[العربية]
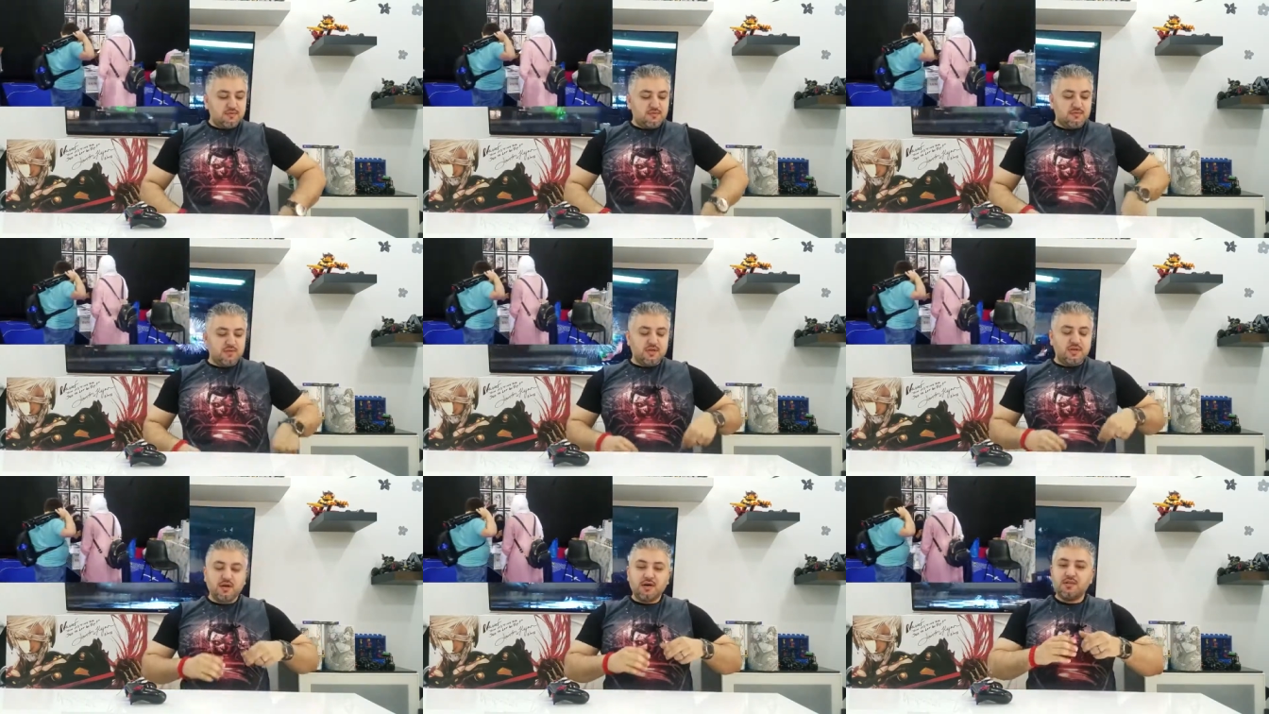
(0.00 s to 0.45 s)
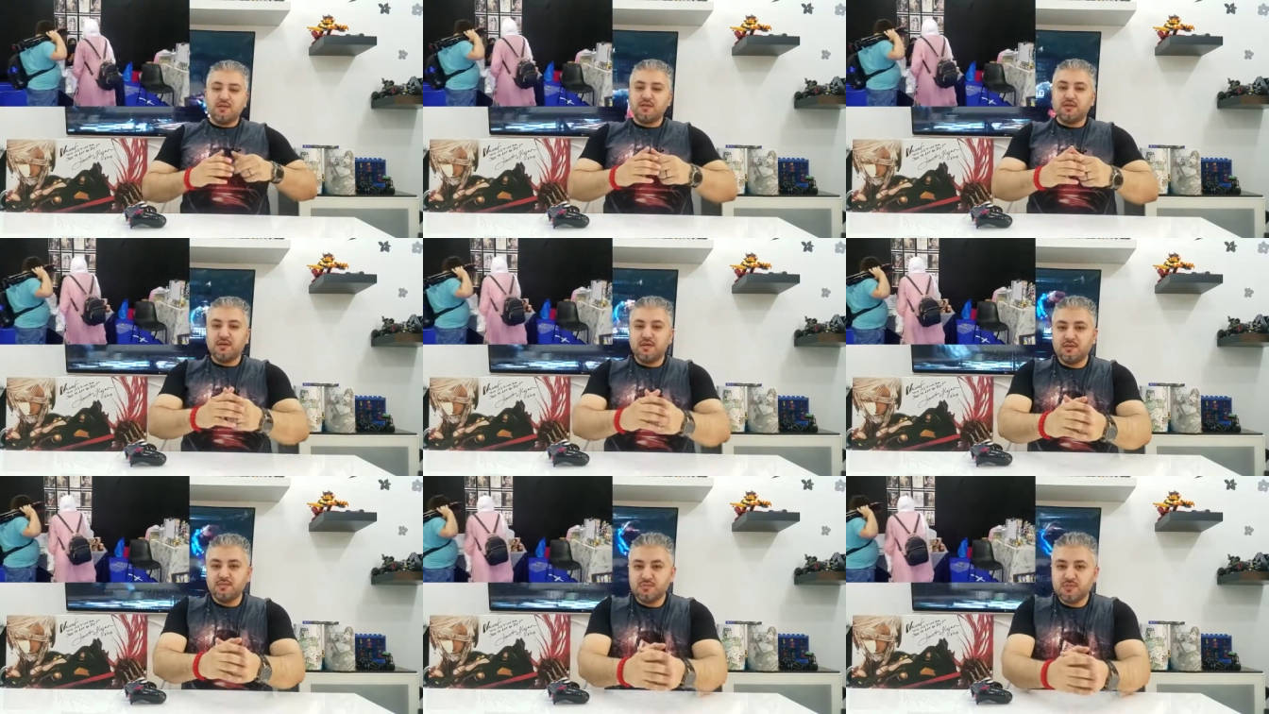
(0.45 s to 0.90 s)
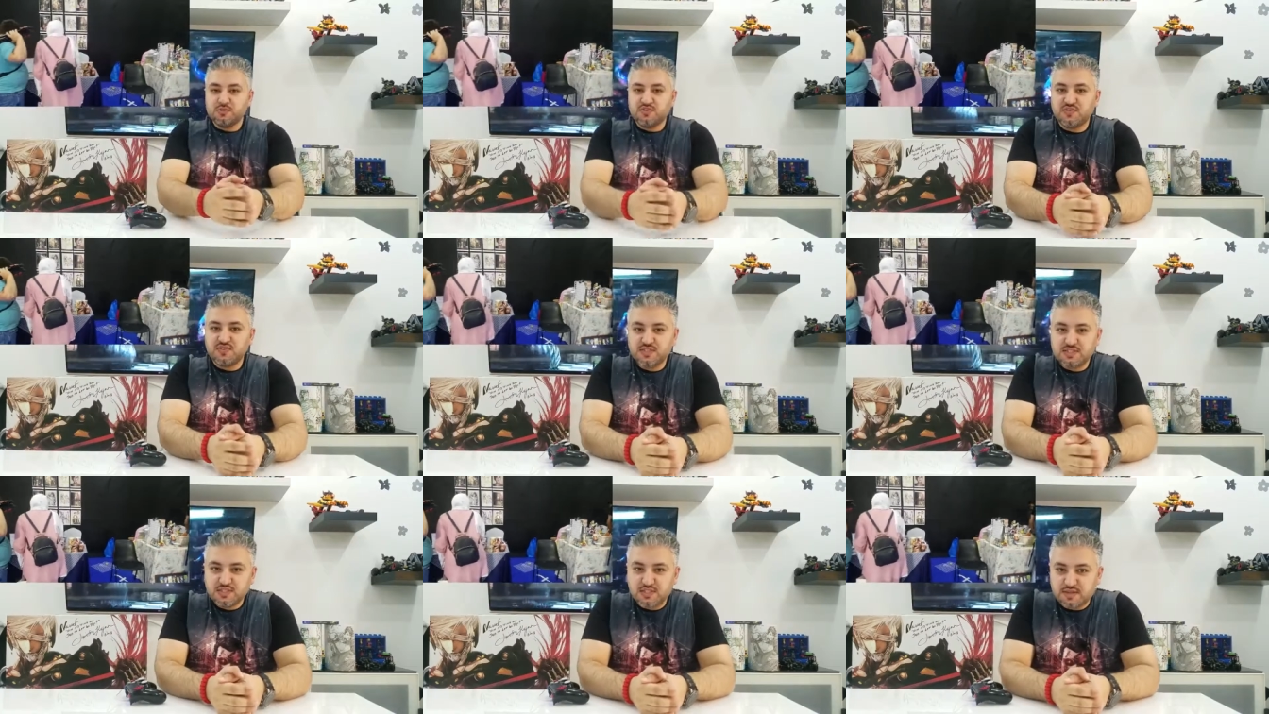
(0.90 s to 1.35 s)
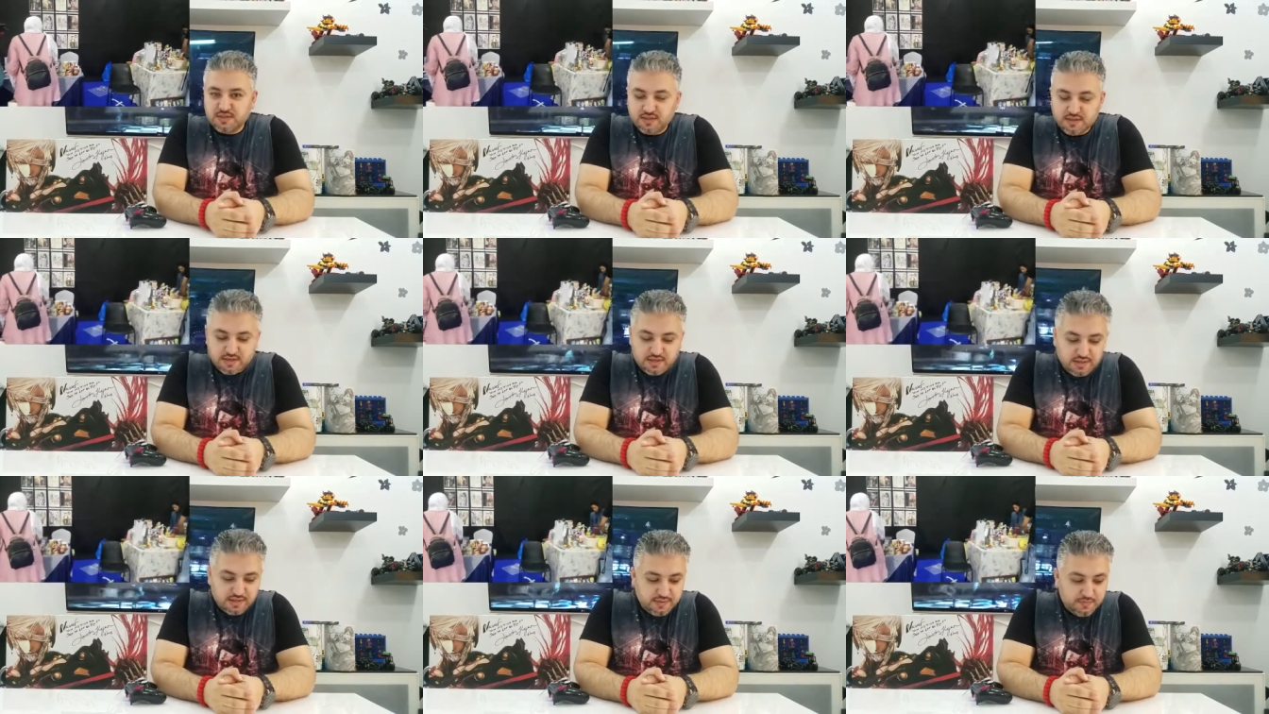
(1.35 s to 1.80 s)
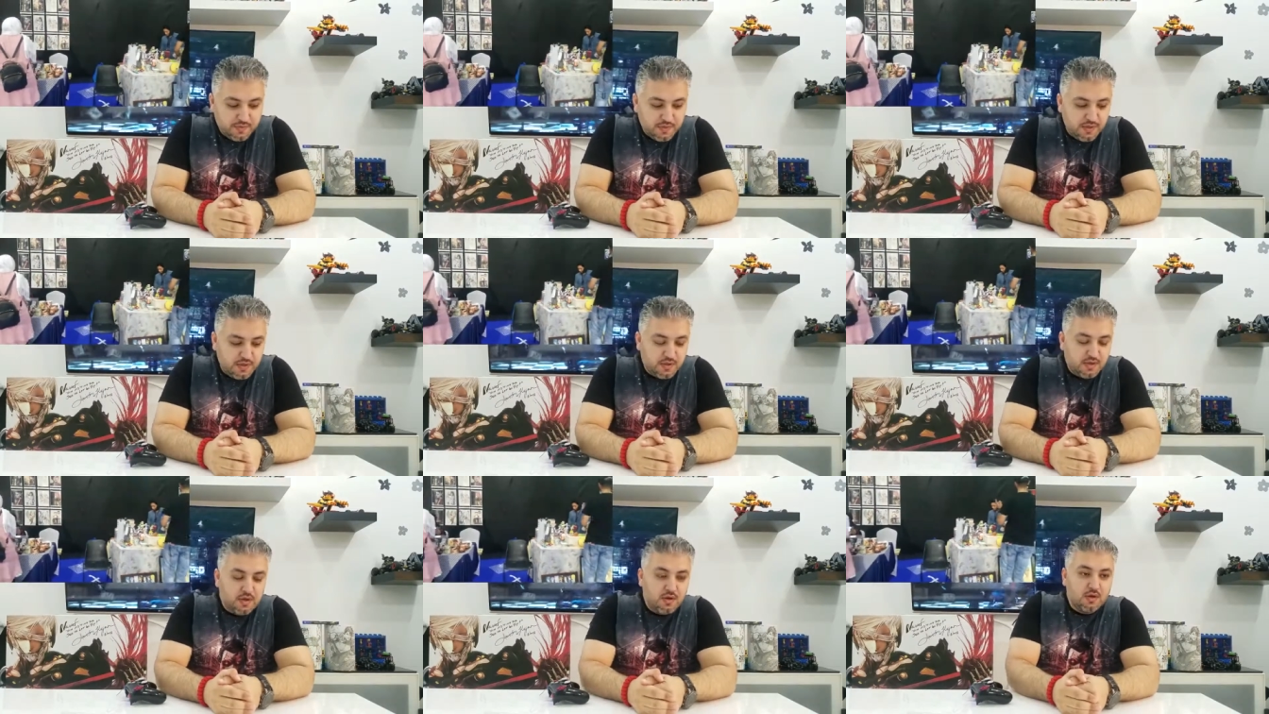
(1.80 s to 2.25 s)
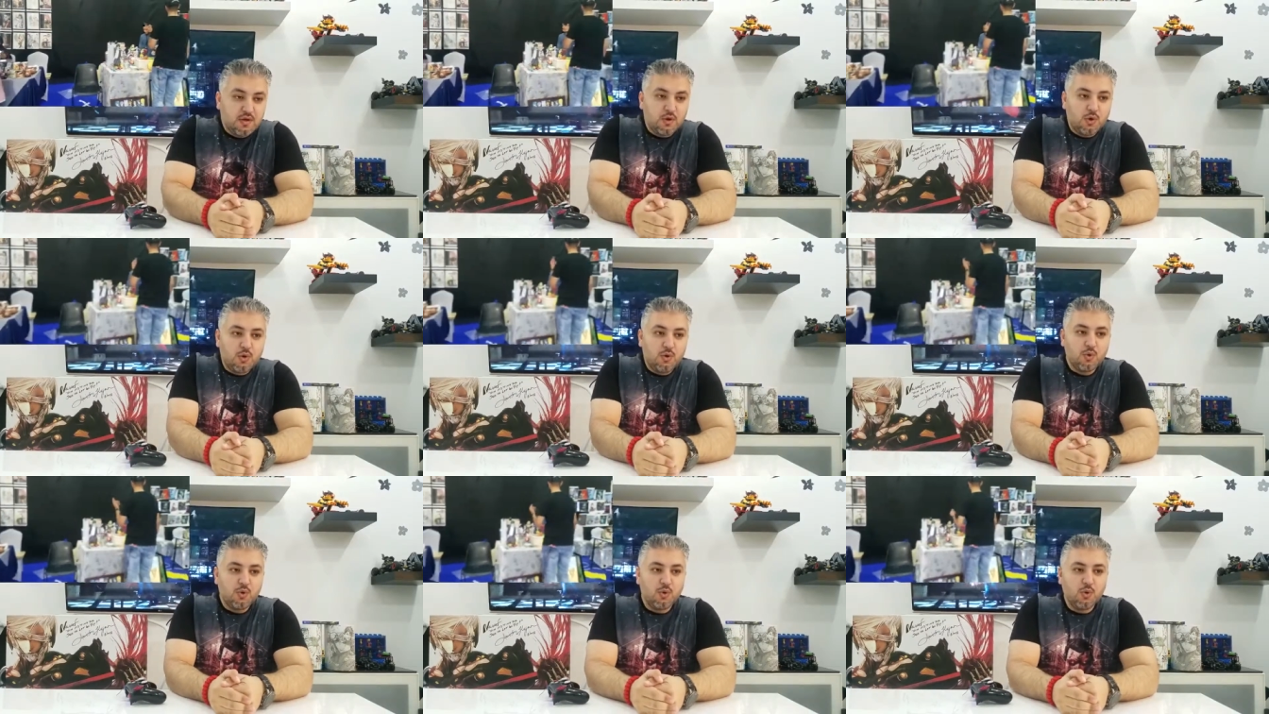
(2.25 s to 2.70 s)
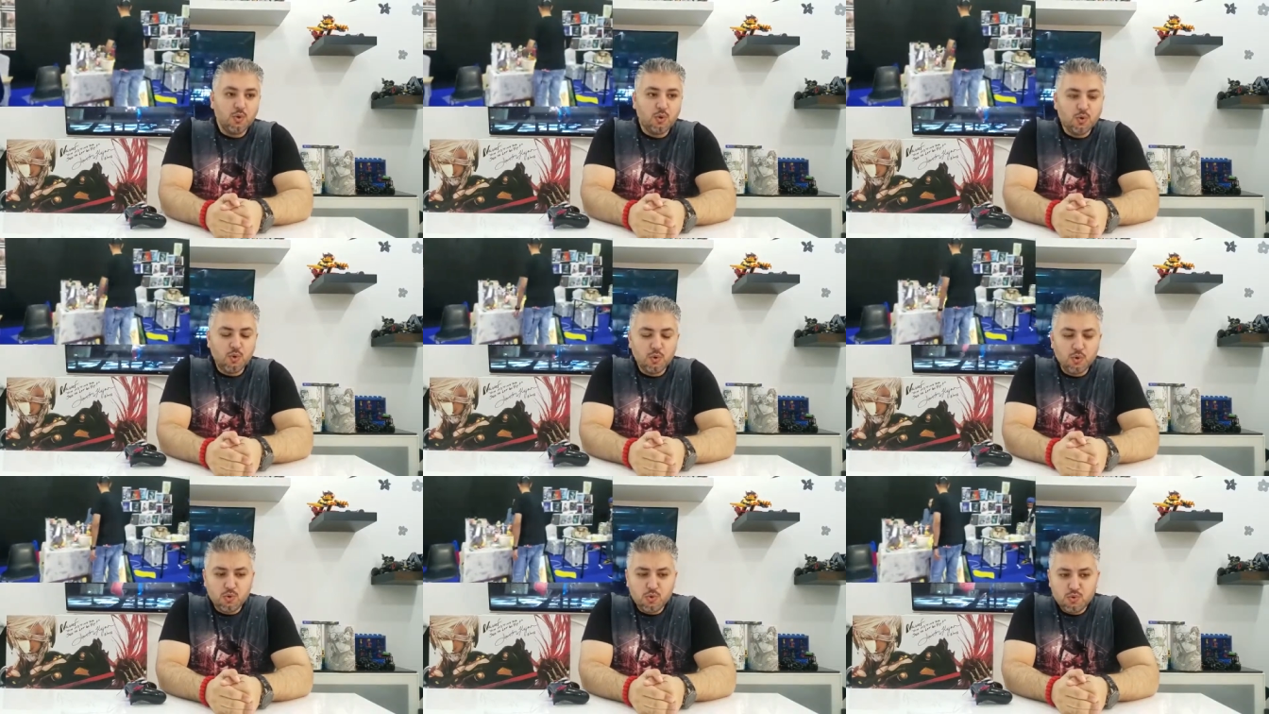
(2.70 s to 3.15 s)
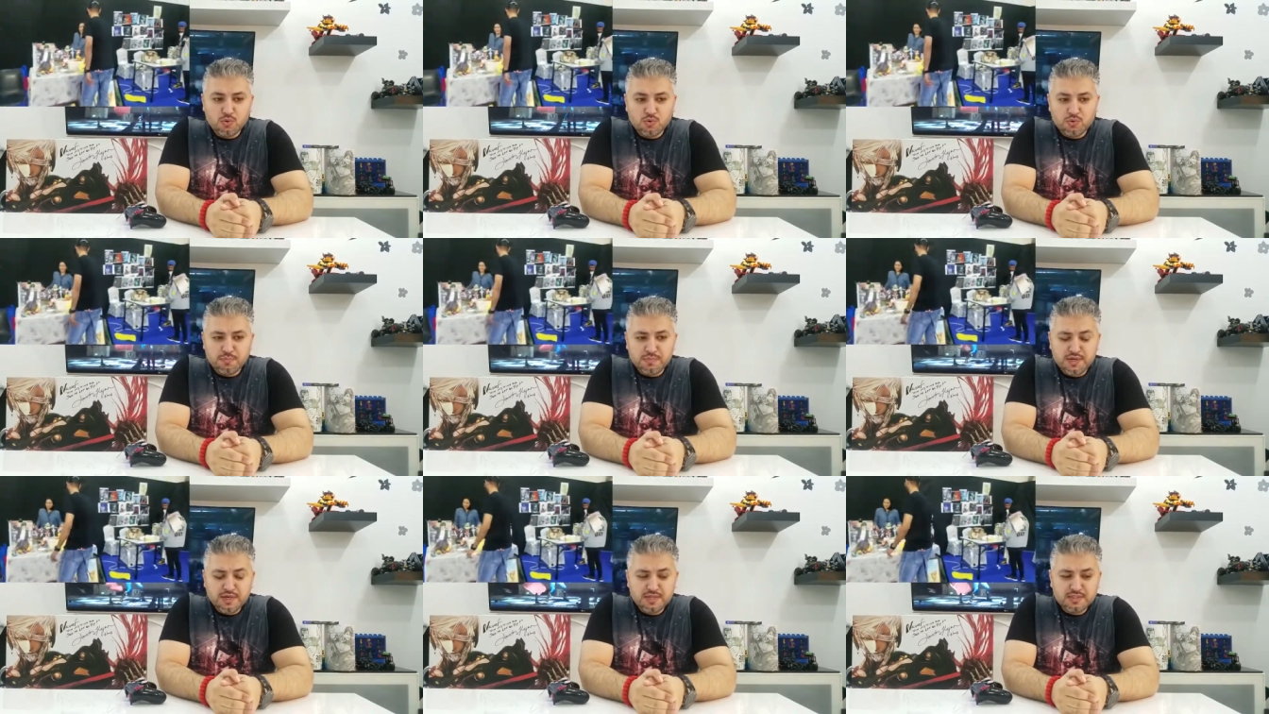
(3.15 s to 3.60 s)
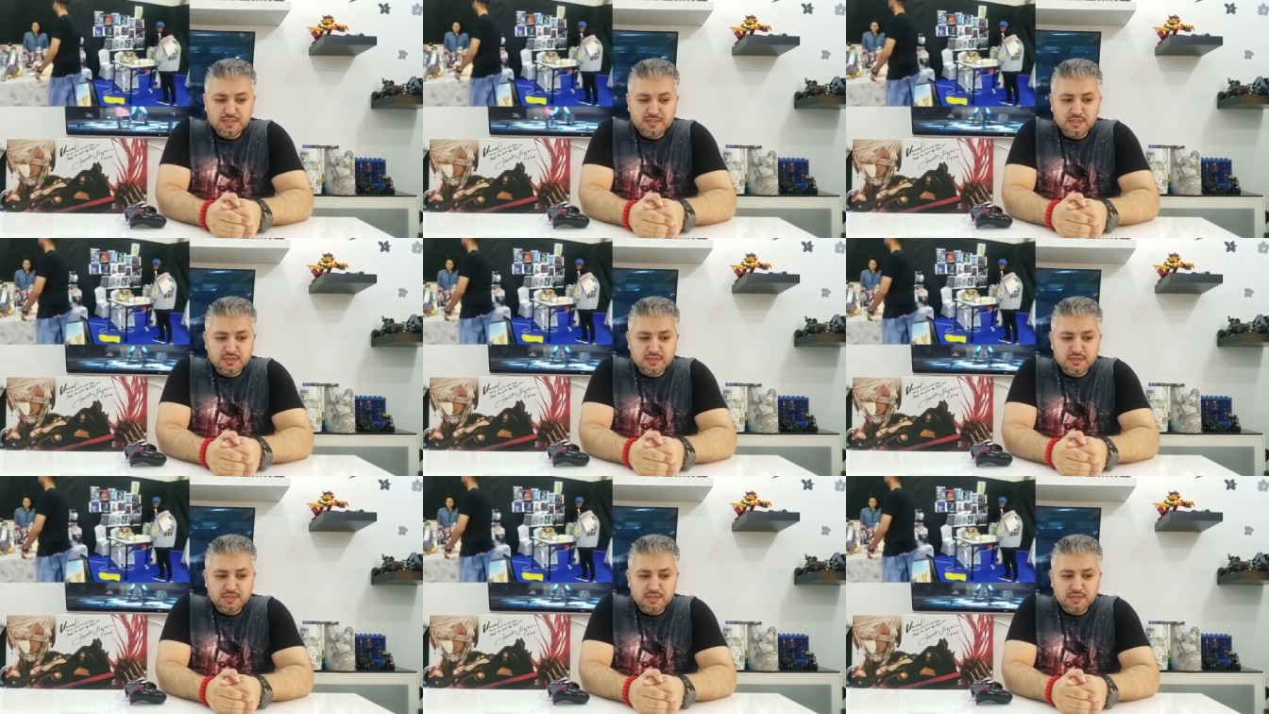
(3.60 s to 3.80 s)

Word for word: فهذه كانت مفاجأة ثانية وبعد